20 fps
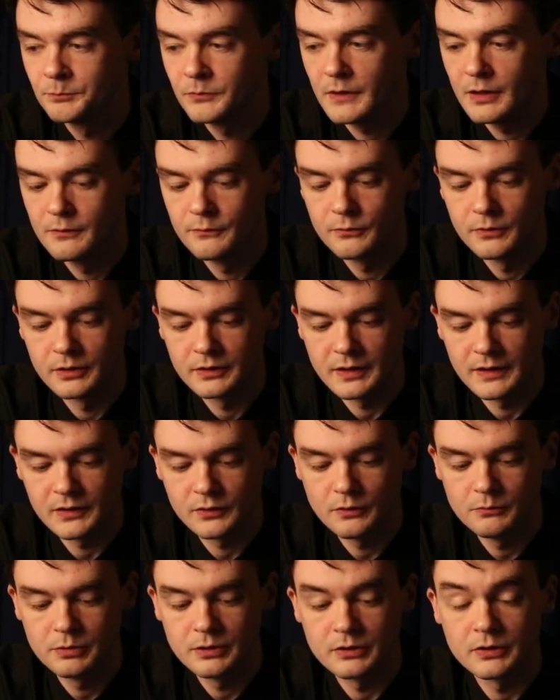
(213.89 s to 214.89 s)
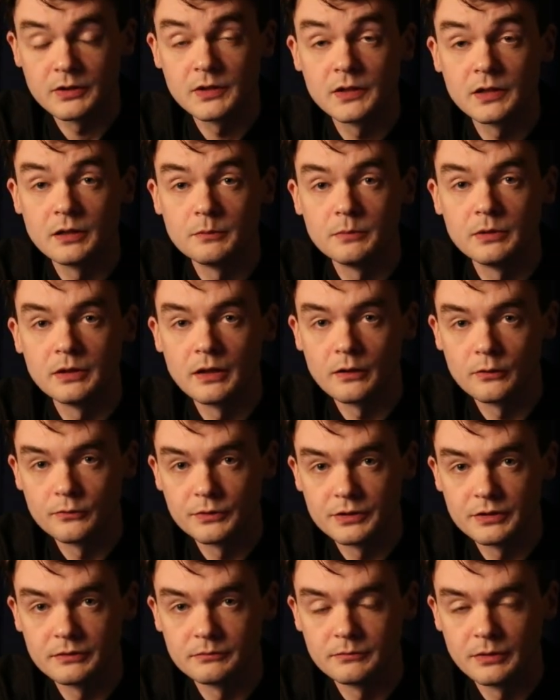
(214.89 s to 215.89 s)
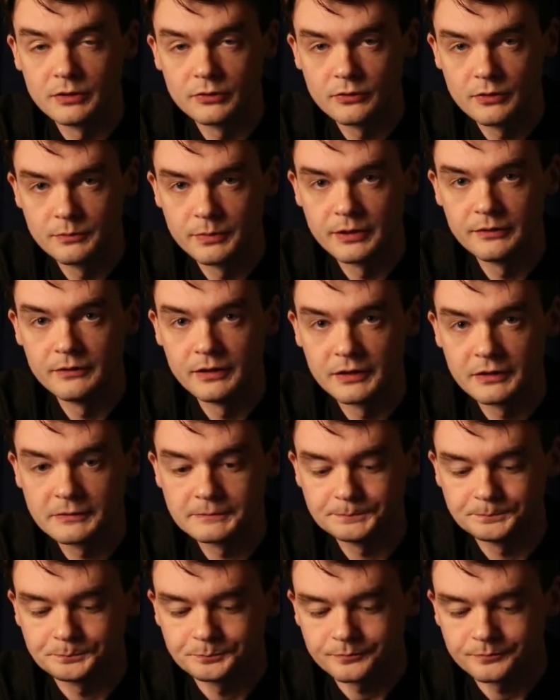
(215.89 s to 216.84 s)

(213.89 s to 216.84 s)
Вот, особенно жителям Беларуси. Большой привет.